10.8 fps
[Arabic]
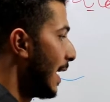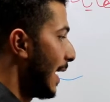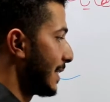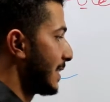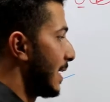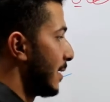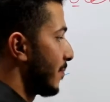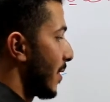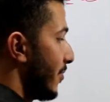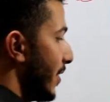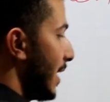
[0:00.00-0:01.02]
هسا
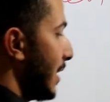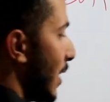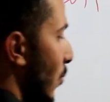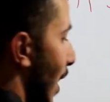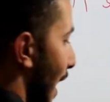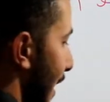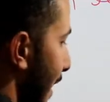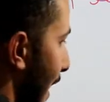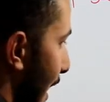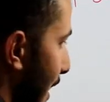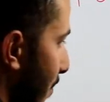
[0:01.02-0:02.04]
في عندي الواحد
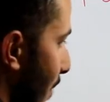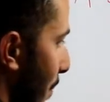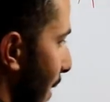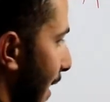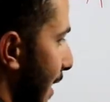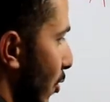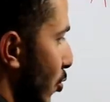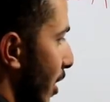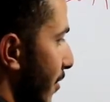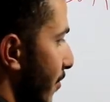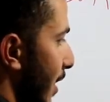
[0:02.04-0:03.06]
هاي بحكي انه
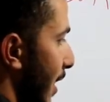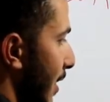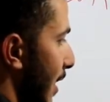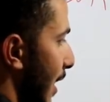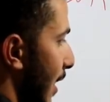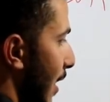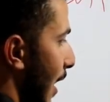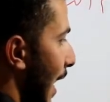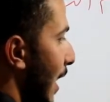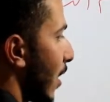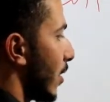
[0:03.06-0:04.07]
انا في عندها
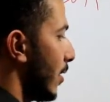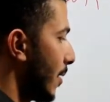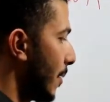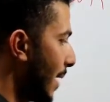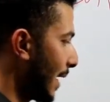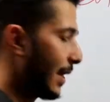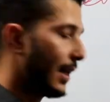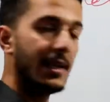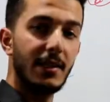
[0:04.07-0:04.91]
حلقه بحكي عن